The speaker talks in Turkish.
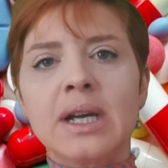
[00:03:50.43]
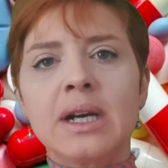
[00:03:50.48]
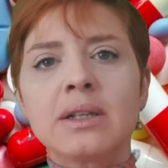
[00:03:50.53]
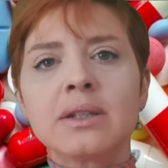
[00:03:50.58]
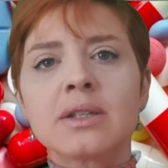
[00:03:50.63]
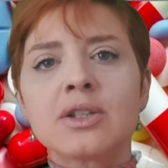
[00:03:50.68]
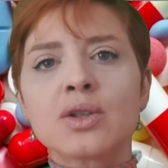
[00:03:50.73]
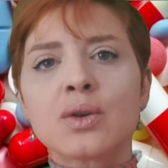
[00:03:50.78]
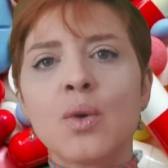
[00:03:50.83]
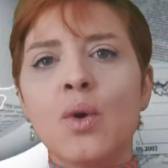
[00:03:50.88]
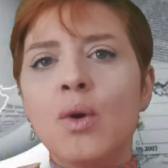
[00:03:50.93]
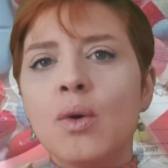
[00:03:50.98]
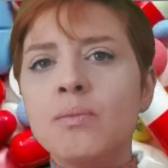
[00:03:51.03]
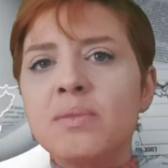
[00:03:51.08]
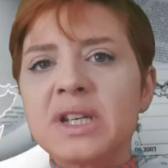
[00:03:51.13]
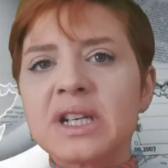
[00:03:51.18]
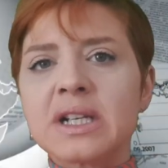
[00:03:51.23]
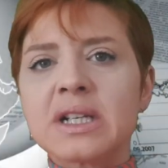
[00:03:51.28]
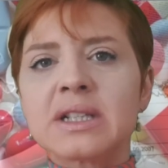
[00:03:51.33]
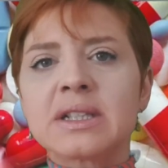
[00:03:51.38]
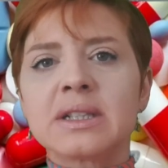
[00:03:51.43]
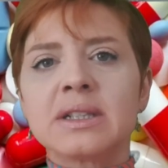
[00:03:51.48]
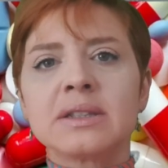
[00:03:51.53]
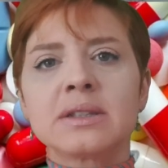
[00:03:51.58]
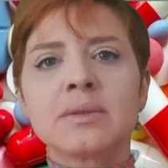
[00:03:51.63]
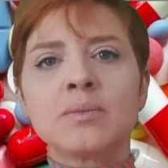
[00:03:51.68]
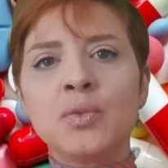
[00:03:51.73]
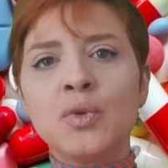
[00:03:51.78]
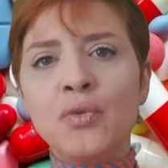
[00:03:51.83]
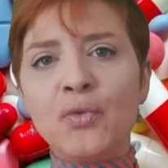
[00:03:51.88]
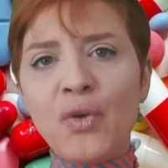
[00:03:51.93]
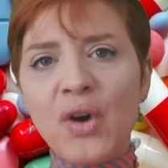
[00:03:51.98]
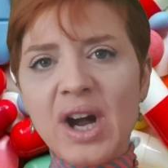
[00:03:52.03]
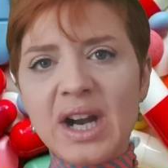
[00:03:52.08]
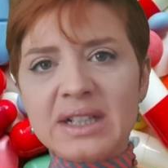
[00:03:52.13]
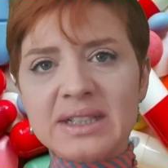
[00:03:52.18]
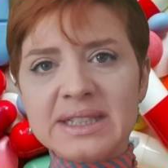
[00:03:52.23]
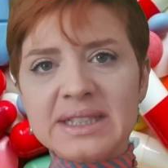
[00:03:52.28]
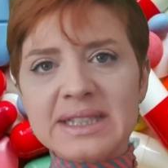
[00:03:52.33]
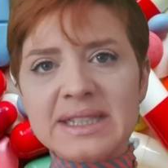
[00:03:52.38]
Yaklaşık 11 liralık bu
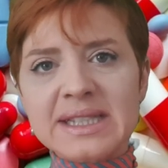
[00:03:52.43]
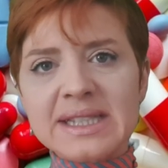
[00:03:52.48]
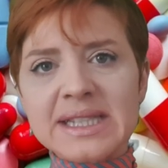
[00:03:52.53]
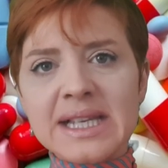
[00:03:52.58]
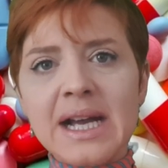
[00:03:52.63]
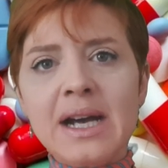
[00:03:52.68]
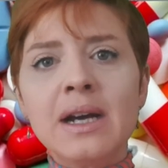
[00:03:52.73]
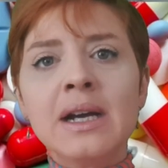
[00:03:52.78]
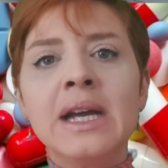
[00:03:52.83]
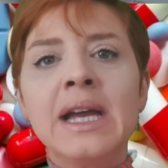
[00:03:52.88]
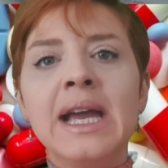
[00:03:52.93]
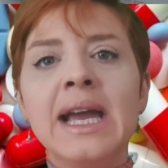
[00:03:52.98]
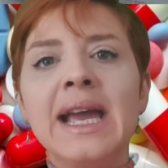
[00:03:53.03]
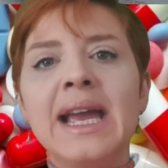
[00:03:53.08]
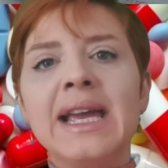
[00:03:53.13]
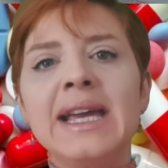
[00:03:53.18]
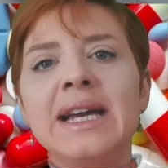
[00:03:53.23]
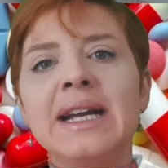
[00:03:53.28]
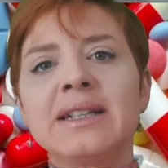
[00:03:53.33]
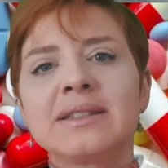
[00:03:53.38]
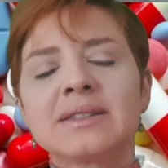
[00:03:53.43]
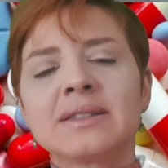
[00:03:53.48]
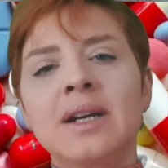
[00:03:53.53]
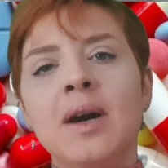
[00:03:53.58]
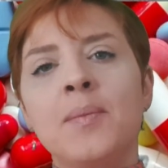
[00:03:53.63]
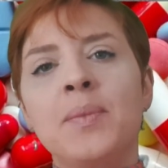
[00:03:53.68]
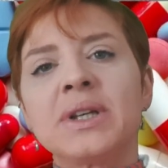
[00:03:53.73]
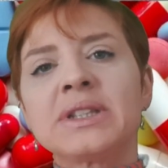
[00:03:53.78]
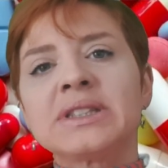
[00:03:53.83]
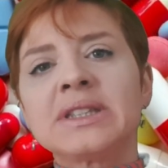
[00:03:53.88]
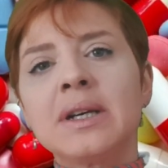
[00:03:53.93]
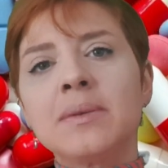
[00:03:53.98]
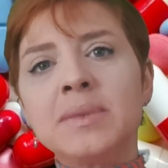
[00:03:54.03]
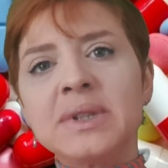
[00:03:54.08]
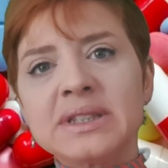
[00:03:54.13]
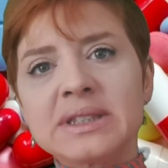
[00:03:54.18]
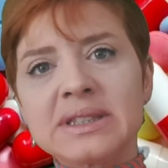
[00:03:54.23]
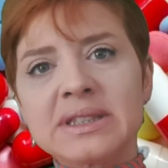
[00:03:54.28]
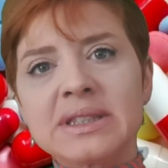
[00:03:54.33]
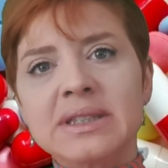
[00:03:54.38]
farkıysa eğer
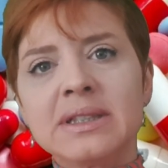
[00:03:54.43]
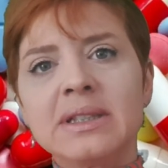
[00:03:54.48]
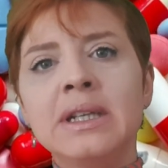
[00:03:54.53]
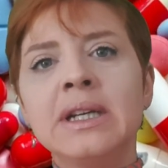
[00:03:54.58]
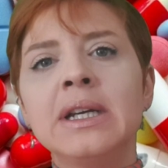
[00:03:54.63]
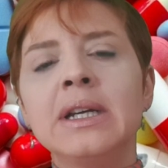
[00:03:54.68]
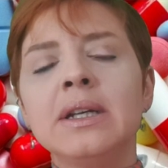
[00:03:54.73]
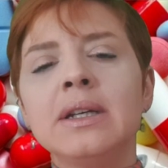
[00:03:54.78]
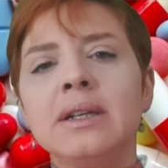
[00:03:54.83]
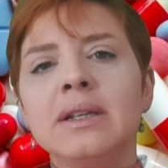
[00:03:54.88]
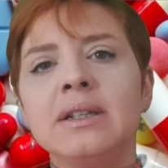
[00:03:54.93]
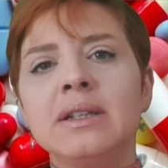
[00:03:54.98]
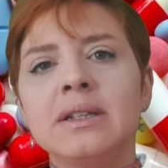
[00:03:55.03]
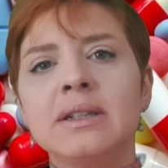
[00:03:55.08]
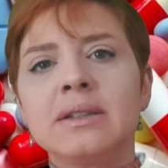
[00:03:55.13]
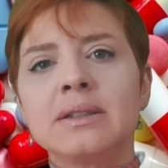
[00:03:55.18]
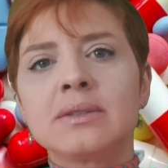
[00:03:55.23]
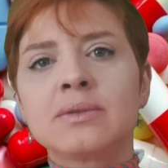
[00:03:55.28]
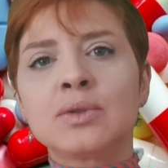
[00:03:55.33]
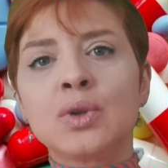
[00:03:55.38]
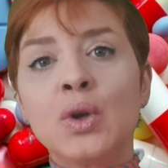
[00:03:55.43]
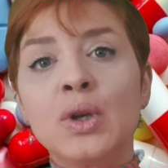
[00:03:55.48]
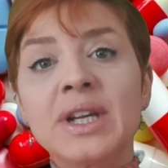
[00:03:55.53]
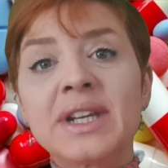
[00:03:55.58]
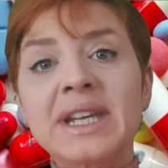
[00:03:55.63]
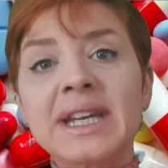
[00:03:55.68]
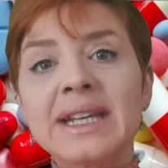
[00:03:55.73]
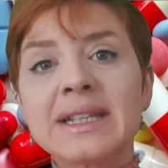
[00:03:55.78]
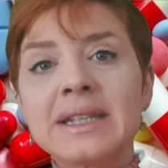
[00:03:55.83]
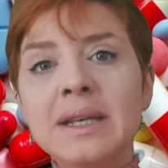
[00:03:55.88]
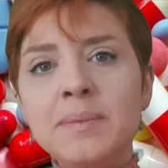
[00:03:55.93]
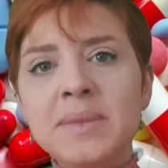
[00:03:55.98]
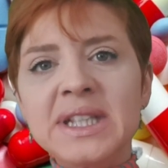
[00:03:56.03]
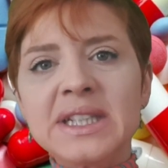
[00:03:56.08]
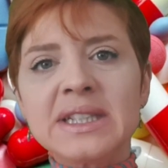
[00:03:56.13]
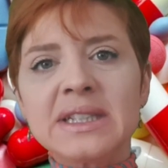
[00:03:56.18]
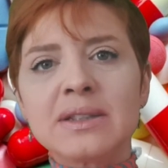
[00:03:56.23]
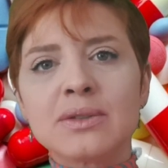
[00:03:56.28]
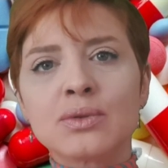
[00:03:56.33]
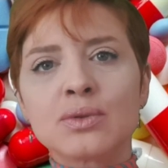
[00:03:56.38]
kapatamadığı, e, tölere
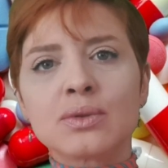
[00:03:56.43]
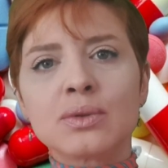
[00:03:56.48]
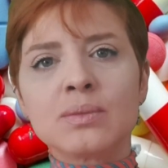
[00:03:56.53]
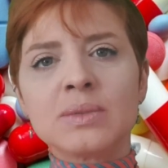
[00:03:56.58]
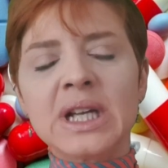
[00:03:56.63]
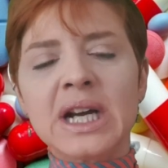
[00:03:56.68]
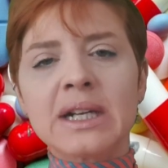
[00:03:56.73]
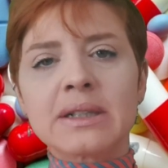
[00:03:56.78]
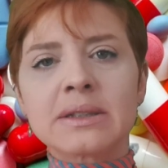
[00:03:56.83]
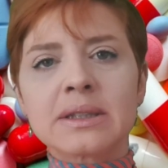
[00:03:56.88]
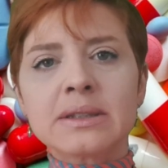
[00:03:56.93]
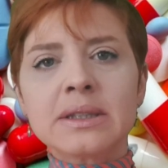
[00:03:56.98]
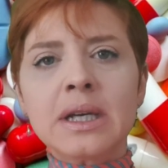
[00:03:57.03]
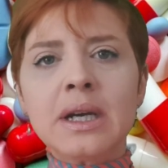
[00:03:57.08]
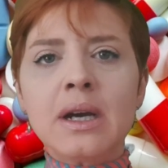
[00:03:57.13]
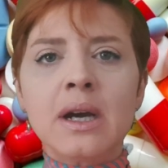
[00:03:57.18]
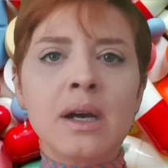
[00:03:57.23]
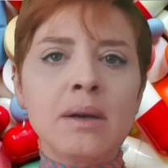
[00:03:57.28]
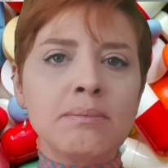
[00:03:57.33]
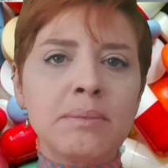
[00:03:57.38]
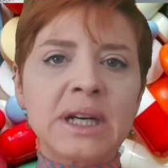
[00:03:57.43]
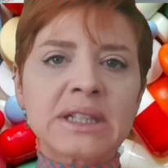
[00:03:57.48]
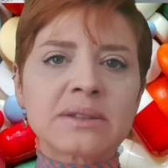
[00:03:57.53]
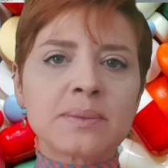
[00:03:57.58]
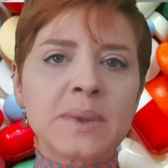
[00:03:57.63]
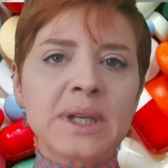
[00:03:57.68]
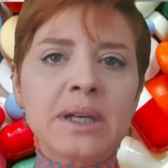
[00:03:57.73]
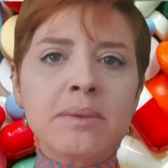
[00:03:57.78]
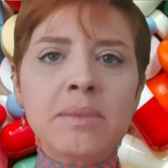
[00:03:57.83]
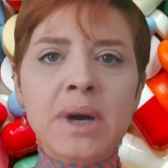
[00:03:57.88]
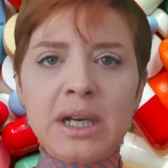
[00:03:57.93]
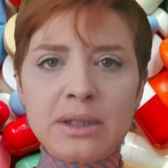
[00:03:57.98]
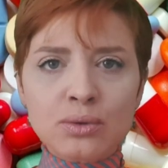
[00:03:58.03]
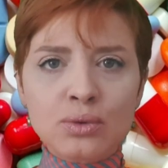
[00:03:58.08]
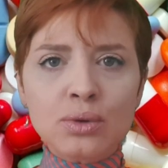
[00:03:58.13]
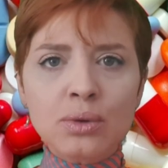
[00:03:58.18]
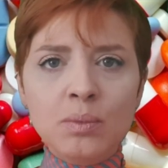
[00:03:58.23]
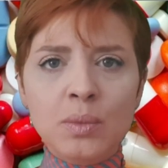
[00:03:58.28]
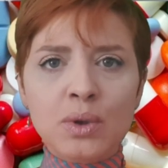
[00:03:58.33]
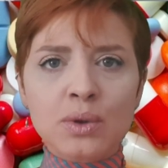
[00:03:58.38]
edemediği durumlarda da batmaya
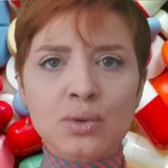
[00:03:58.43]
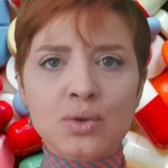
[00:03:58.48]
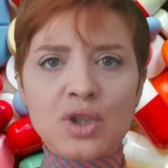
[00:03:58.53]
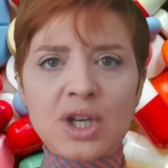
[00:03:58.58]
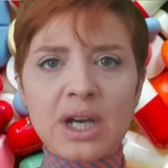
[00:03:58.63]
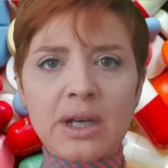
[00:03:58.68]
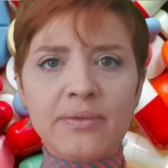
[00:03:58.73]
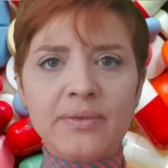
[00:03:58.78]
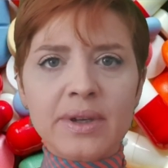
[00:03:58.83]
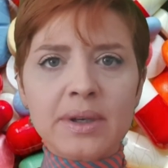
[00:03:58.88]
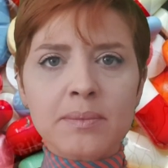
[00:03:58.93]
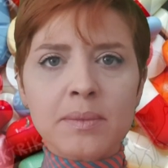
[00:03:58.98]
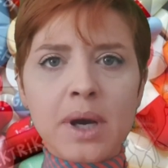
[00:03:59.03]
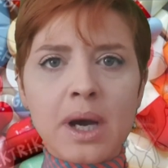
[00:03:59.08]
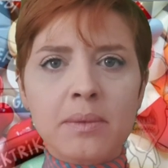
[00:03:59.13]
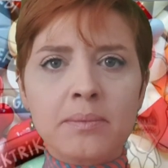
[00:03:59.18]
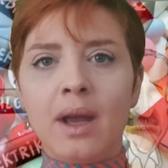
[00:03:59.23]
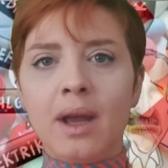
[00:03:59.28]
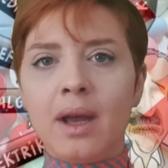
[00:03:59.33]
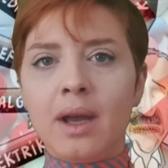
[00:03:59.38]
mahkum olacak firma.